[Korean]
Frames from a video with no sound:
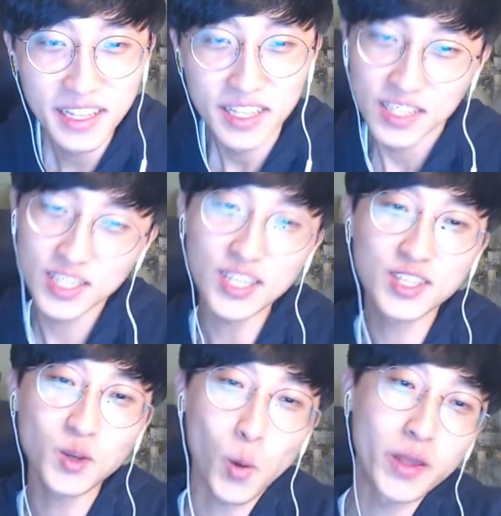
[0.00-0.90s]
치트
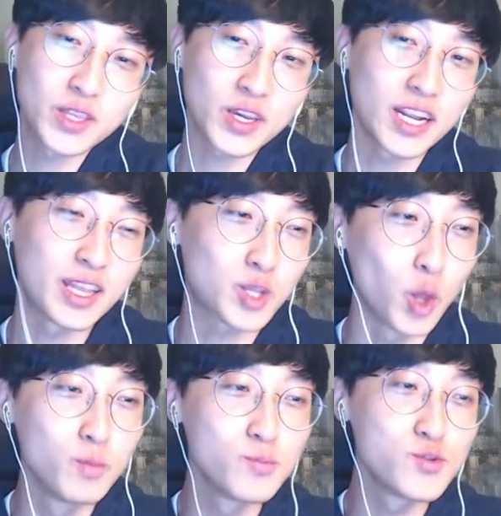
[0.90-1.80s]
오메틱이라는
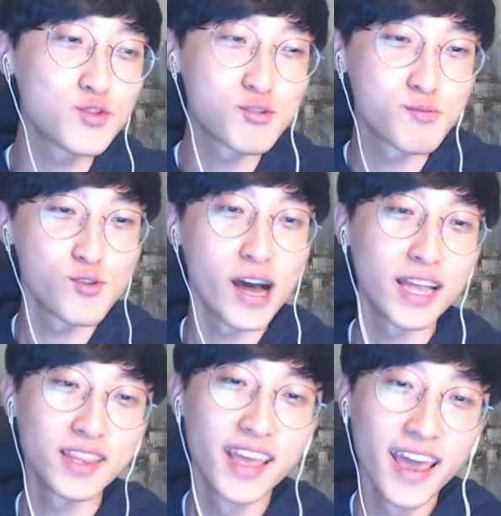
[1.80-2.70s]

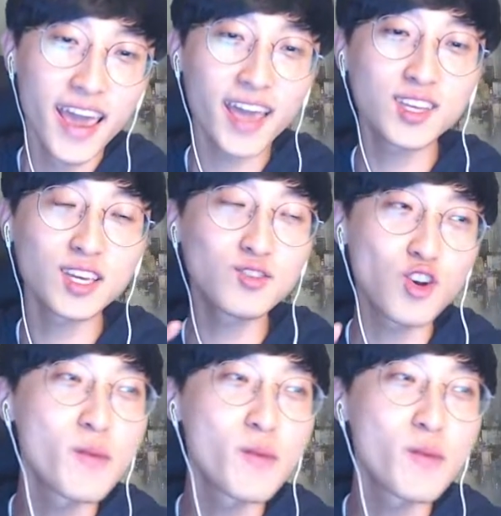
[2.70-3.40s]
전무후무한 해킹 툴만